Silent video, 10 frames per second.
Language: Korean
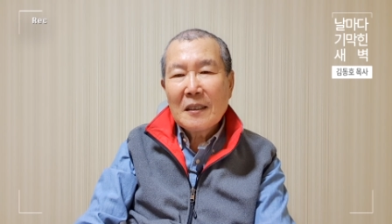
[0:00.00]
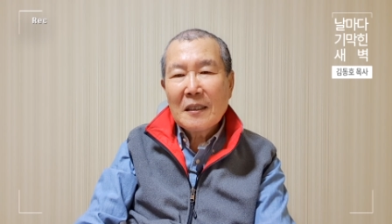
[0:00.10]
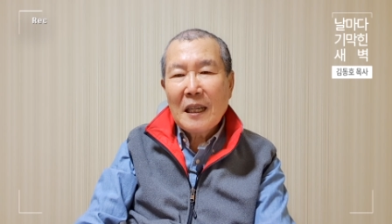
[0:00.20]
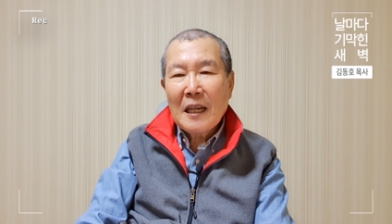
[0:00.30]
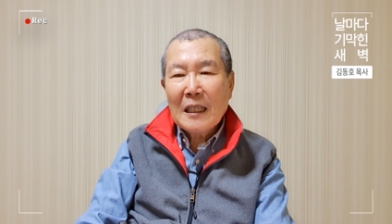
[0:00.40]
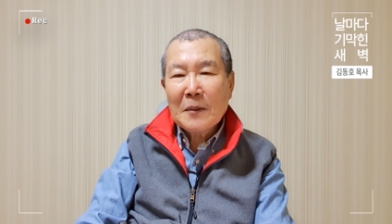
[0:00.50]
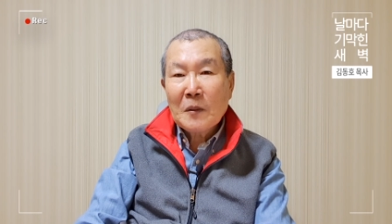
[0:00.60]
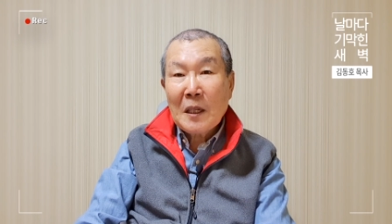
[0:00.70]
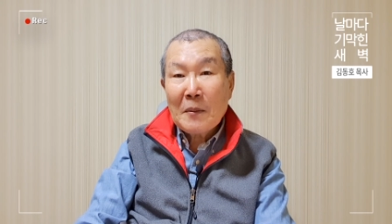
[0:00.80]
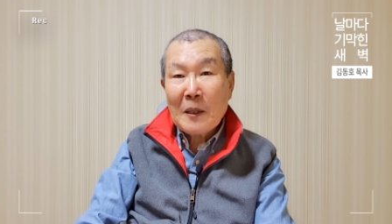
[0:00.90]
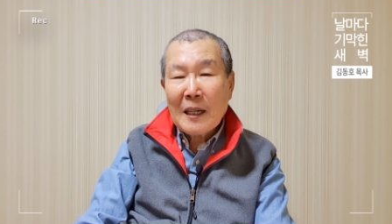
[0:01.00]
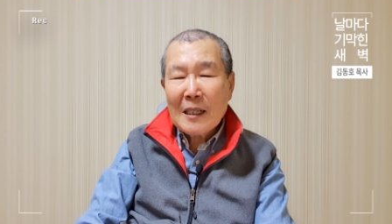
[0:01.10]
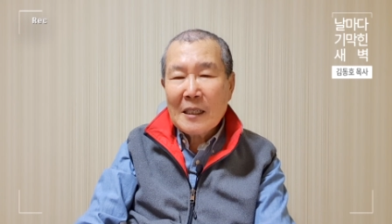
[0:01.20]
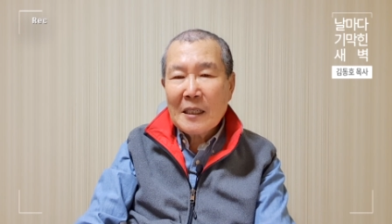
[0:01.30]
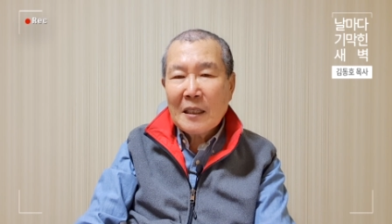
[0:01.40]
내일 아침
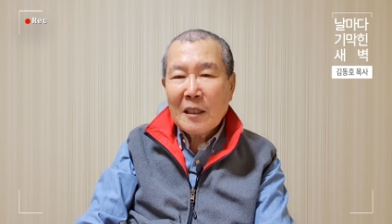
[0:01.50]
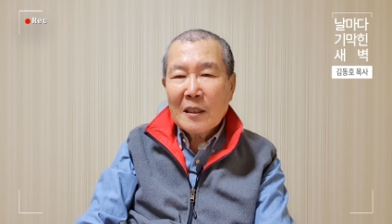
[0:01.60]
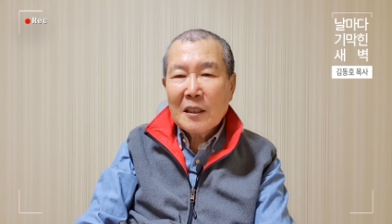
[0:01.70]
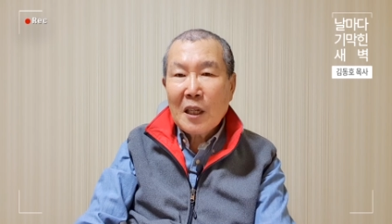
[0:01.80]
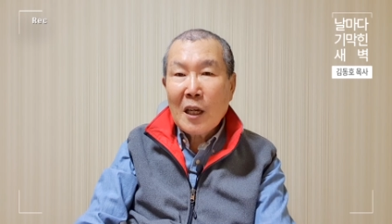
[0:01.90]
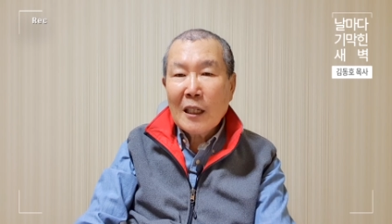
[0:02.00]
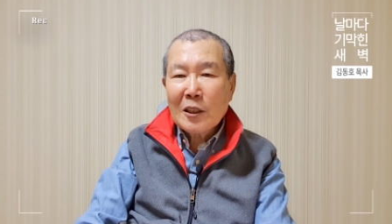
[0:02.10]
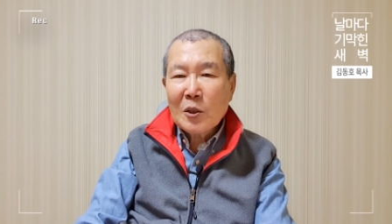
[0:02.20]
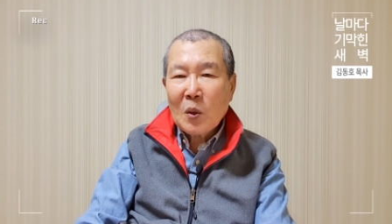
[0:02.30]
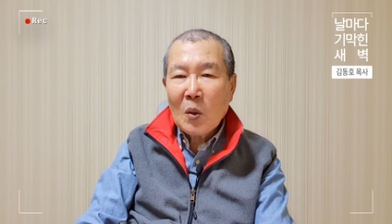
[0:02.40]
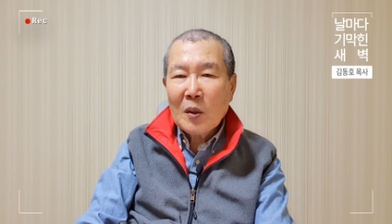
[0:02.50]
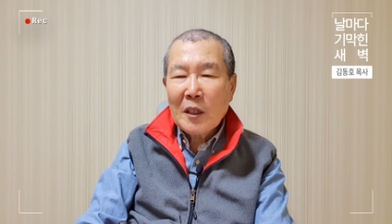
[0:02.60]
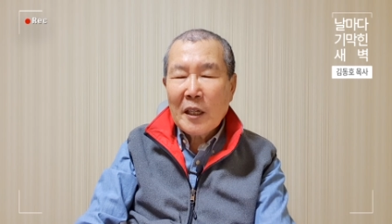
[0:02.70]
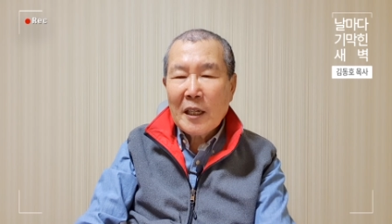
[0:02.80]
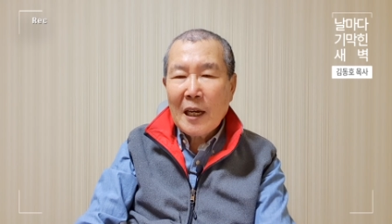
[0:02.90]
새벽까지 세 가지 소원을
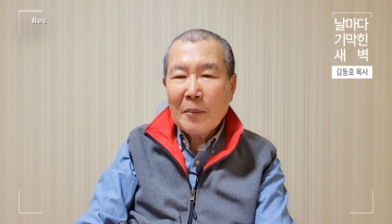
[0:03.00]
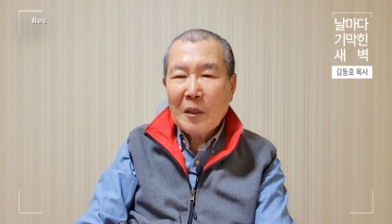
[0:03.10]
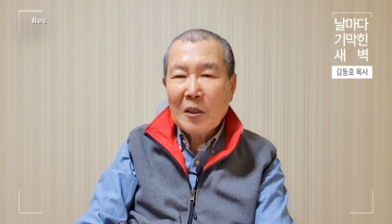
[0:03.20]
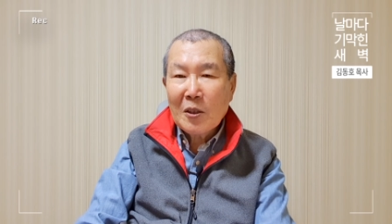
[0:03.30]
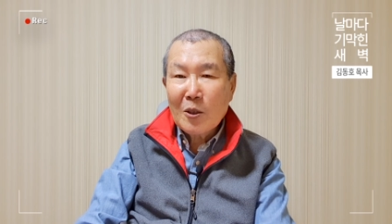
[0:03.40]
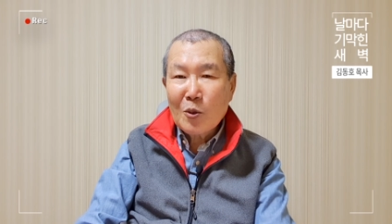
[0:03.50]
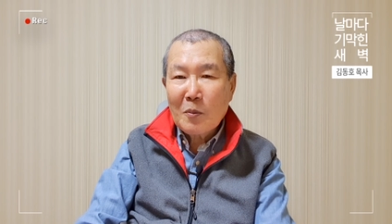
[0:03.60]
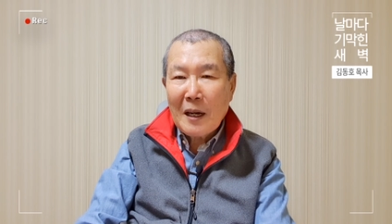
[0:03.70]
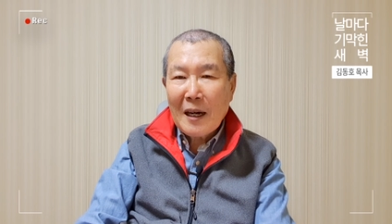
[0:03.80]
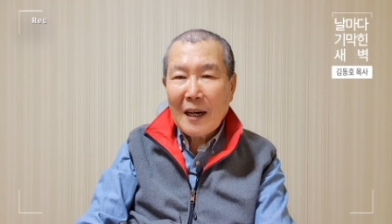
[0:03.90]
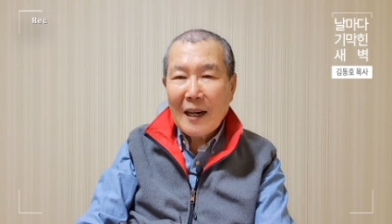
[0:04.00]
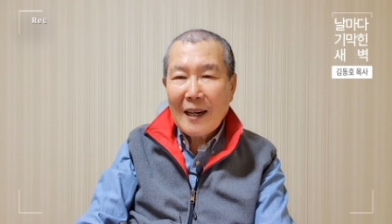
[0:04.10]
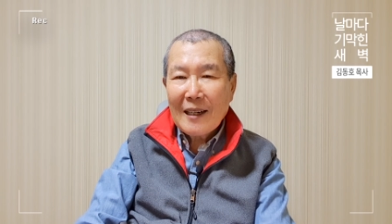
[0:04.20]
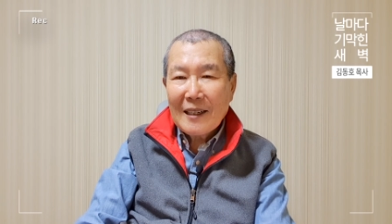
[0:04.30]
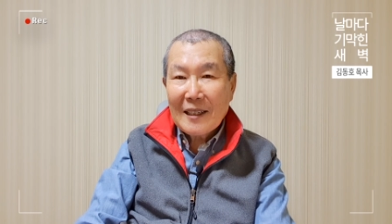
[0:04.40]
얘기하면 들어주마
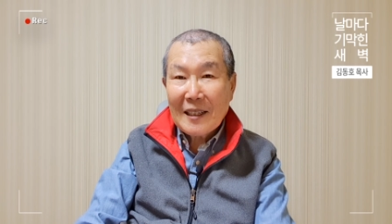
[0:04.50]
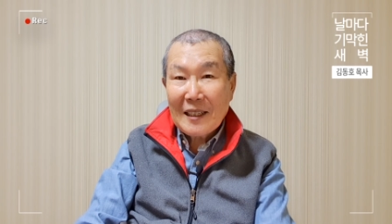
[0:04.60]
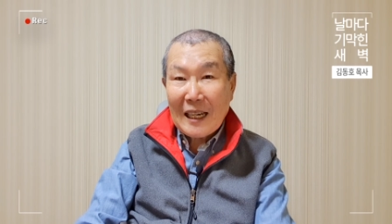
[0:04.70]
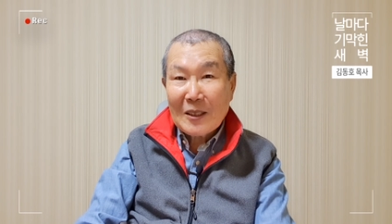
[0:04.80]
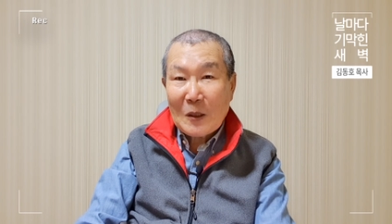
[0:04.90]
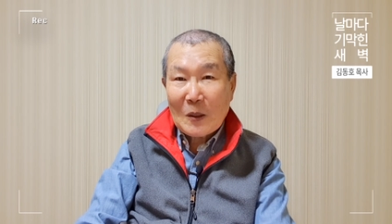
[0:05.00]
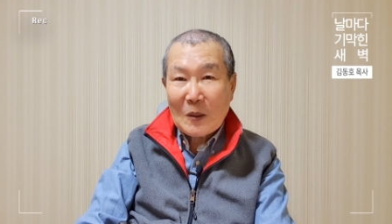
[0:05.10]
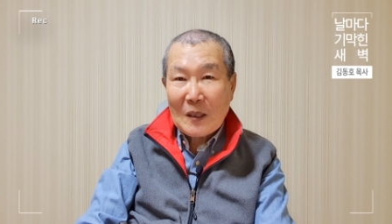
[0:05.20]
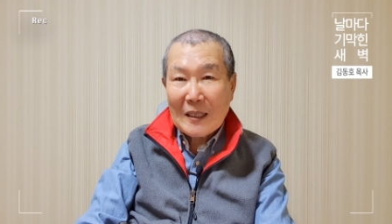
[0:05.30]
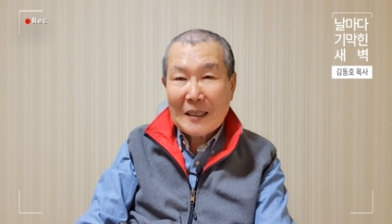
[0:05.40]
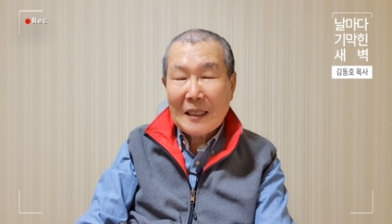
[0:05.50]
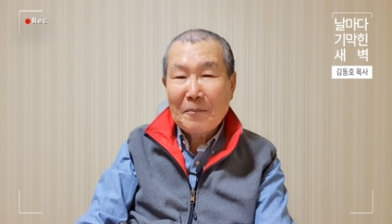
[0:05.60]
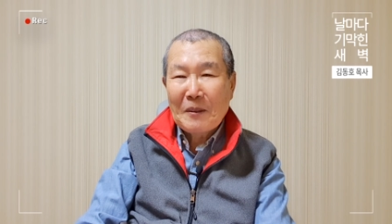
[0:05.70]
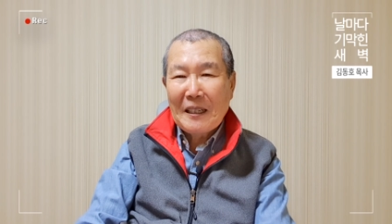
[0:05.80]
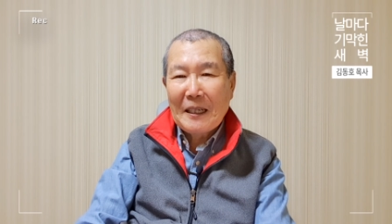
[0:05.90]
이렇게 약속을
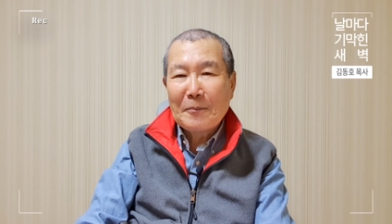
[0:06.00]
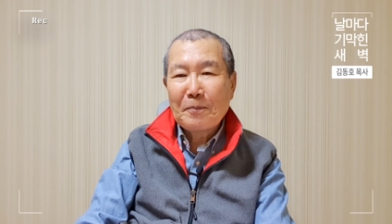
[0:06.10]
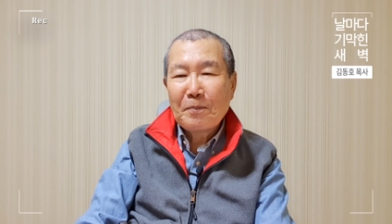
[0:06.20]
했답니다.